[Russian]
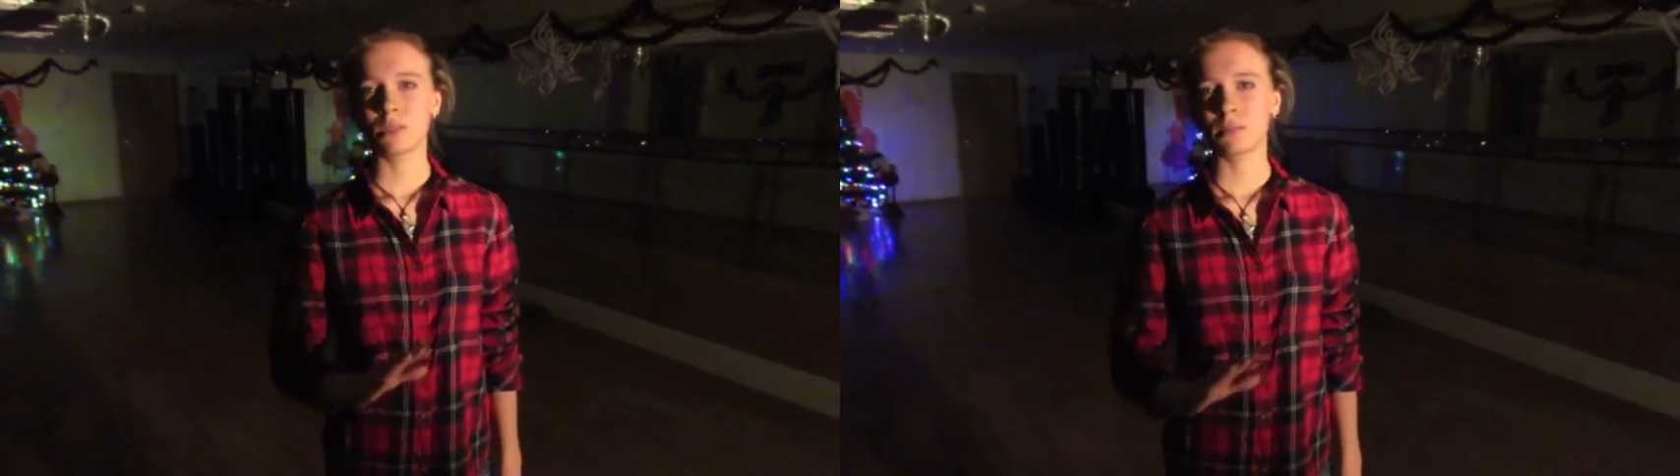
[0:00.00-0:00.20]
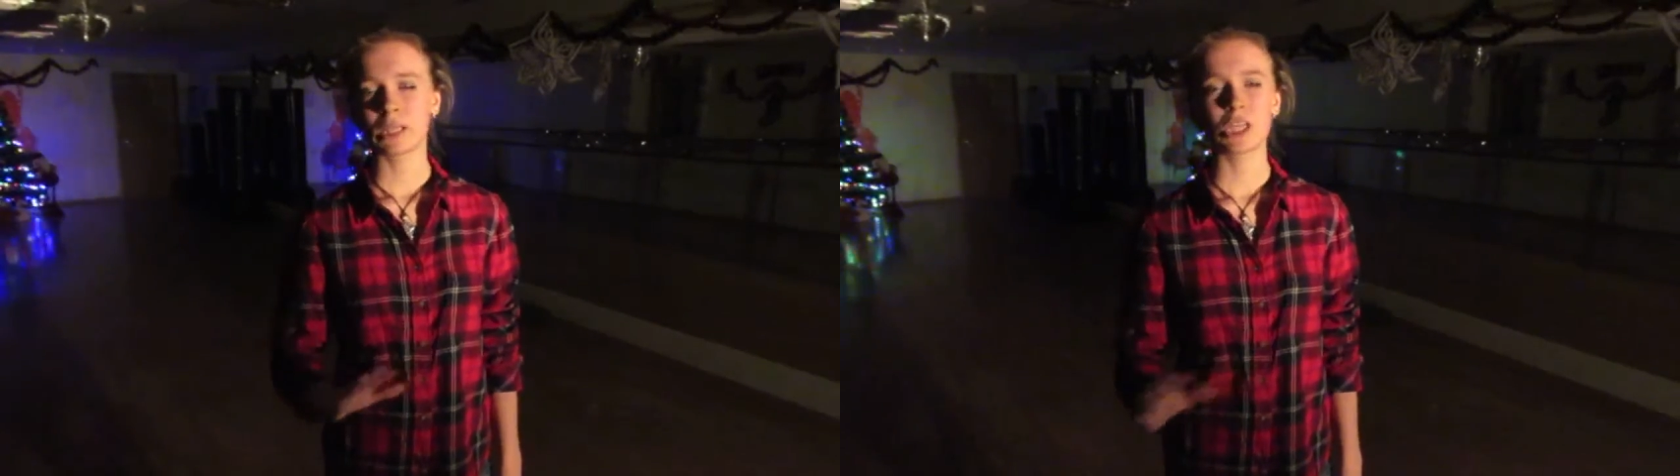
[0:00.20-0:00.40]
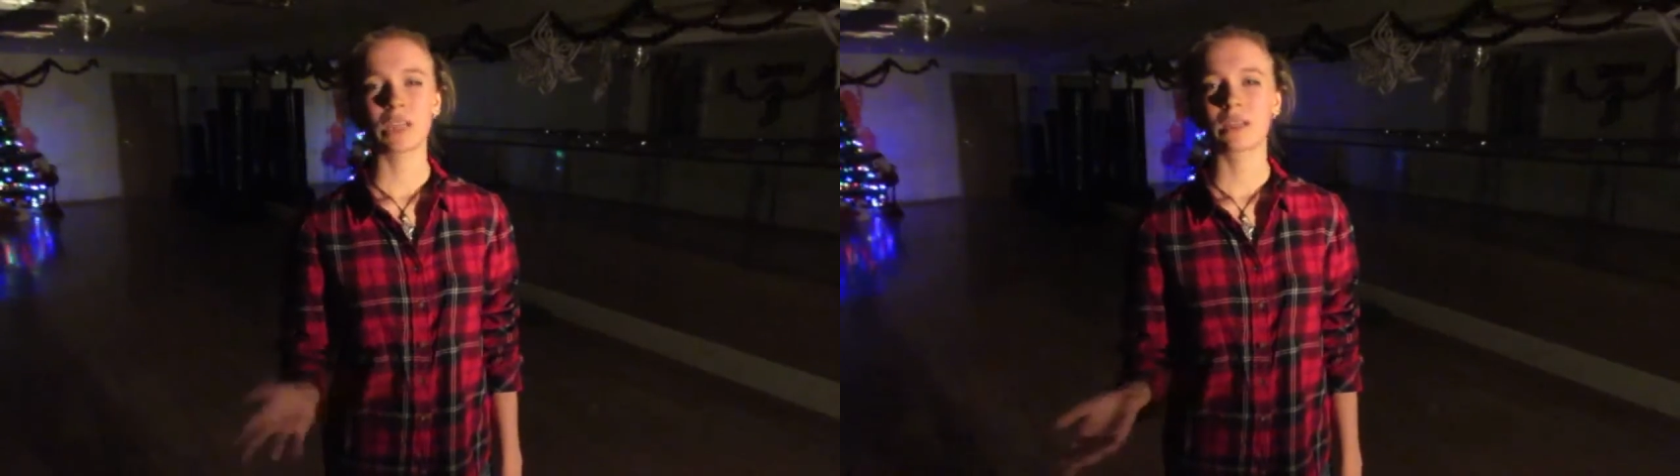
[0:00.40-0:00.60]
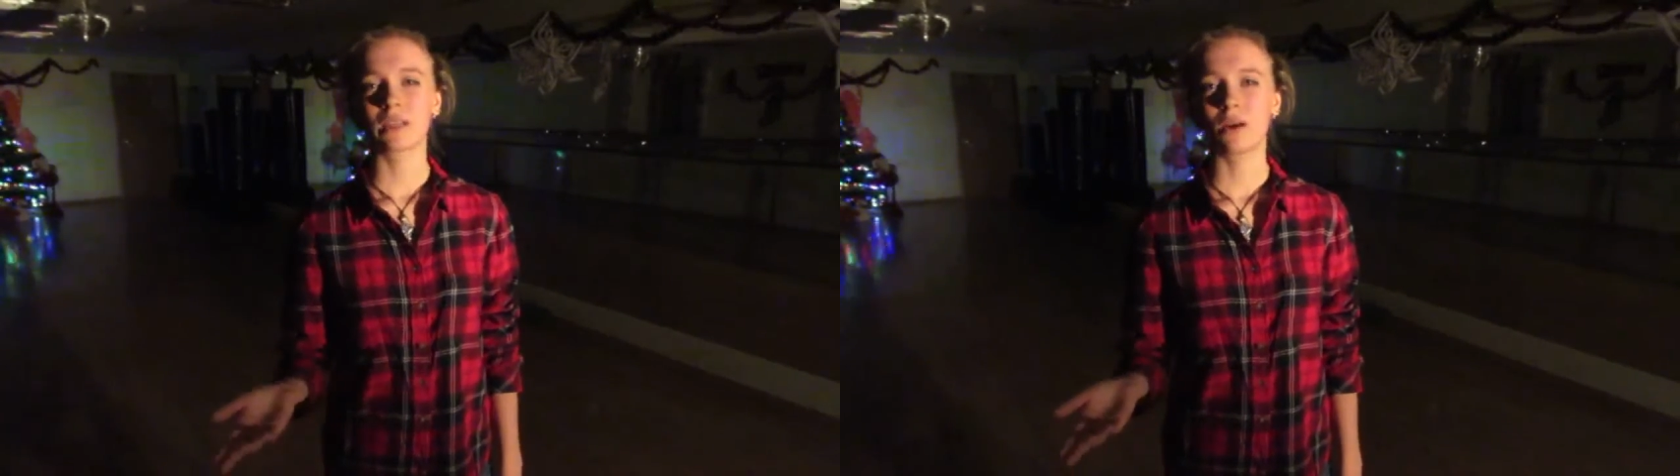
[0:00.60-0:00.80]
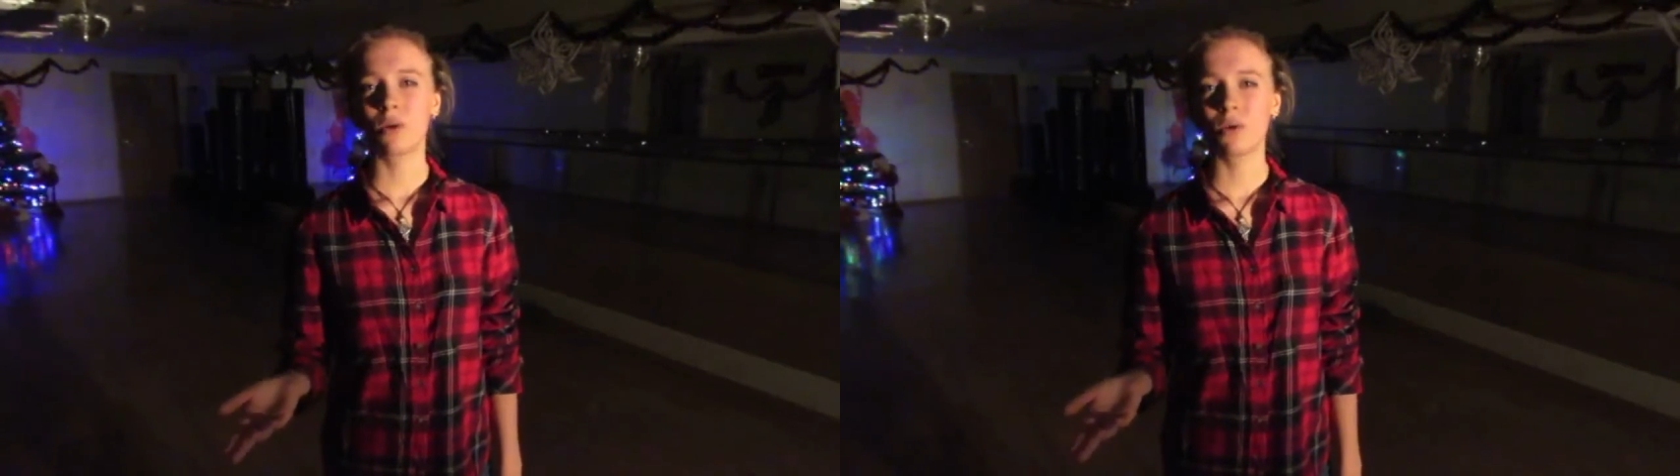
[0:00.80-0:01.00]
перчаток на
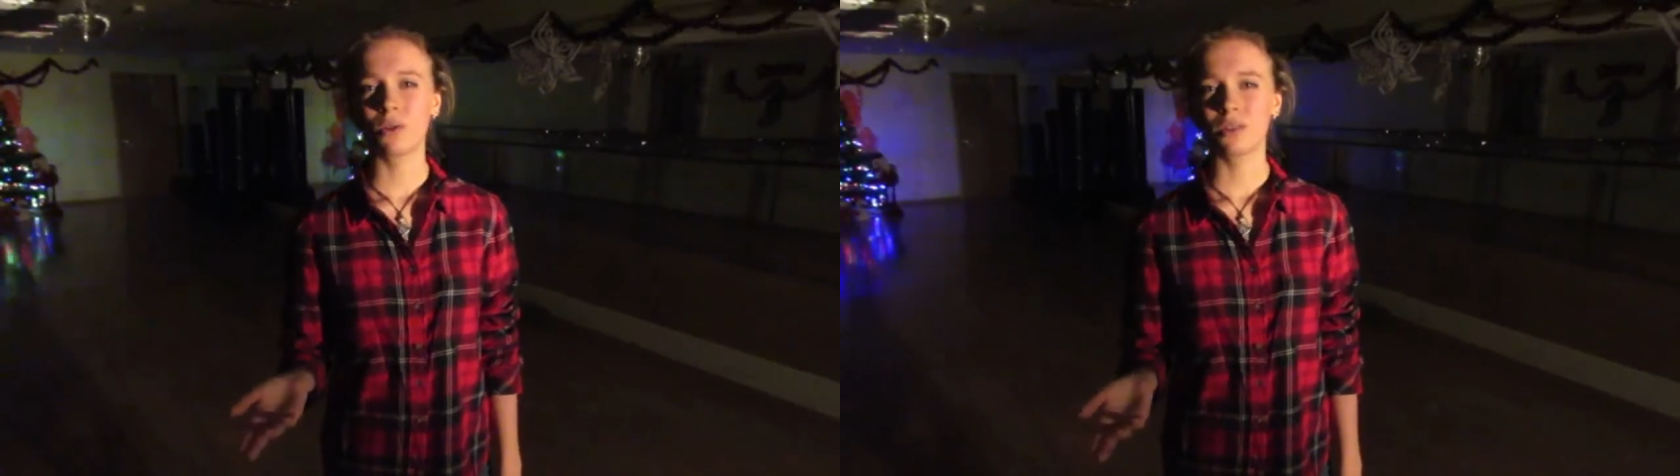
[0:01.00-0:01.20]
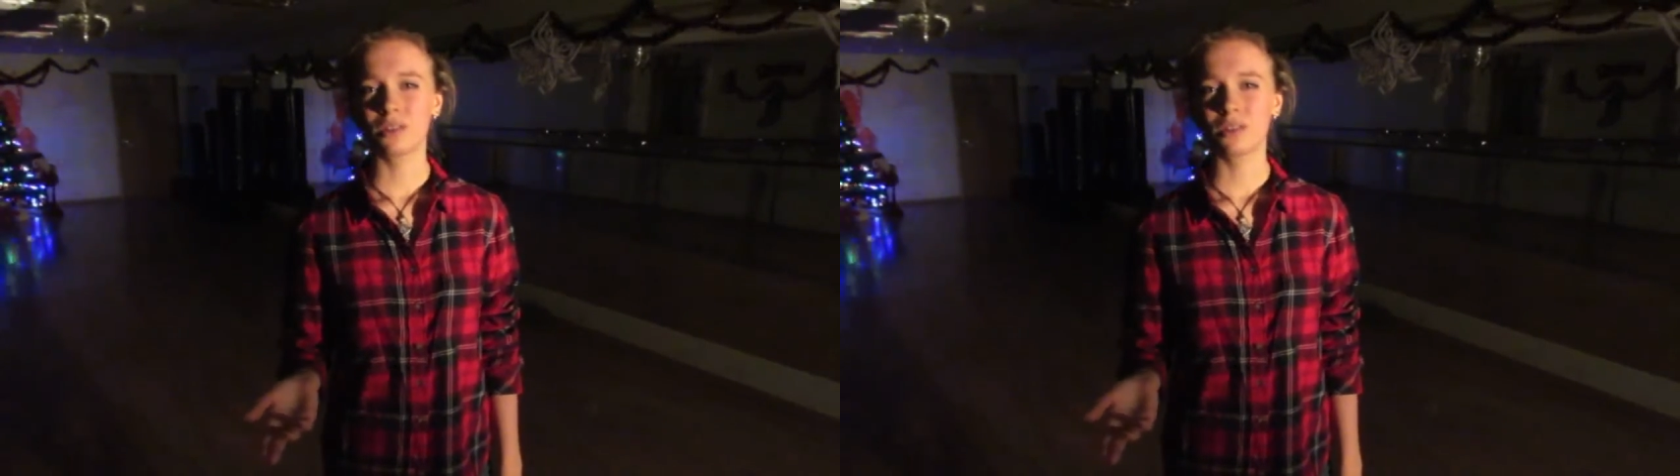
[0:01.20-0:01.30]
холод,